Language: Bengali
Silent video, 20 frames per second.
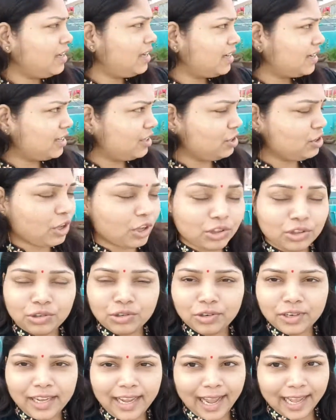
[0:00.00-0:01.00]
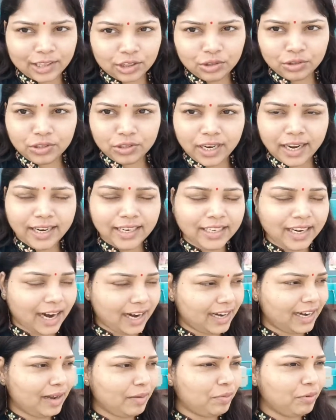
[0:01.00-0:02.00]
কিন্তু ততক্ষণে এতটাই
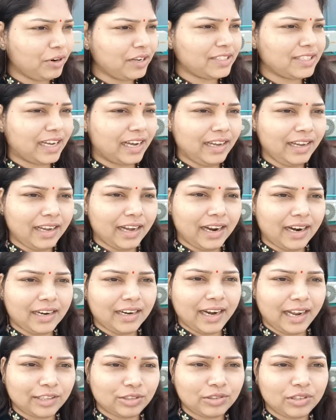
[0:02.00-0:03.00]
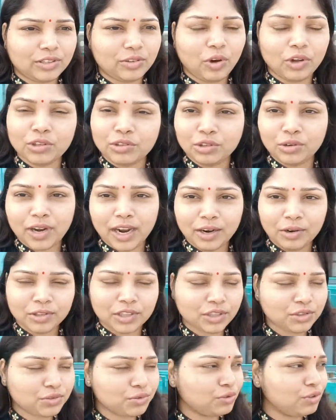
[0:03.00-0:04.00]
ঠান্ডা পড়ে যায় আর এত অন্ধকার হতে
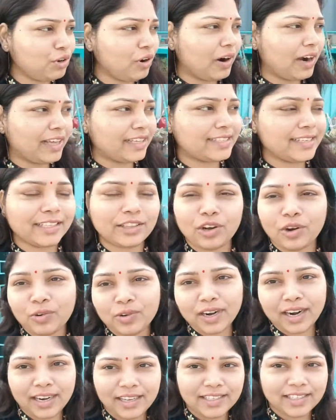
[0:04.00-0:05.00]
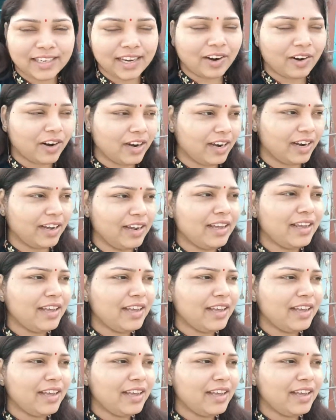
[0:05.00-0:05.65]
শুরু করে যে তখন আর ইচ্ছা করে না